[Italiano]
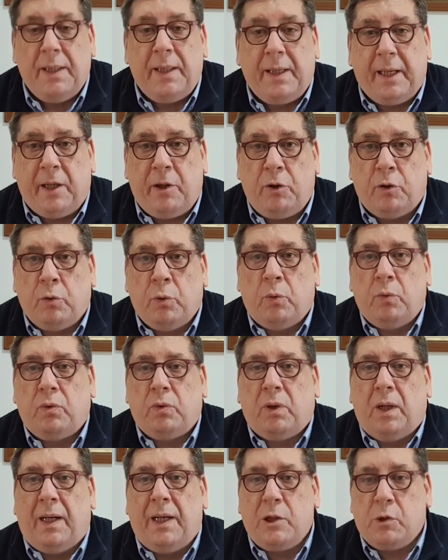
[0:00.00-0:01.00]
in
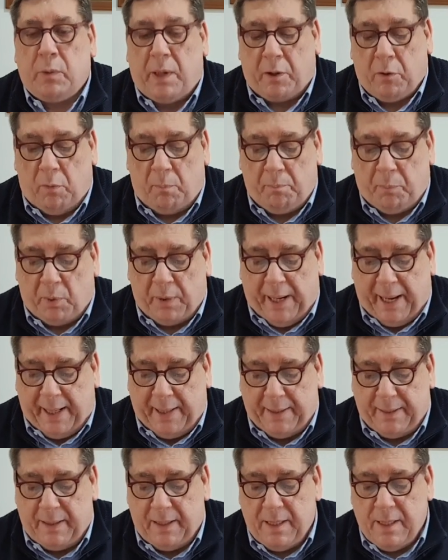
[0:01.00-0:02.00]
tutte le sue
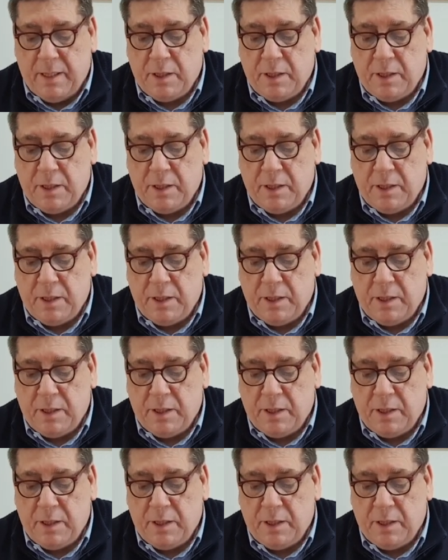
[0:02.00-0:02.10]
componenti,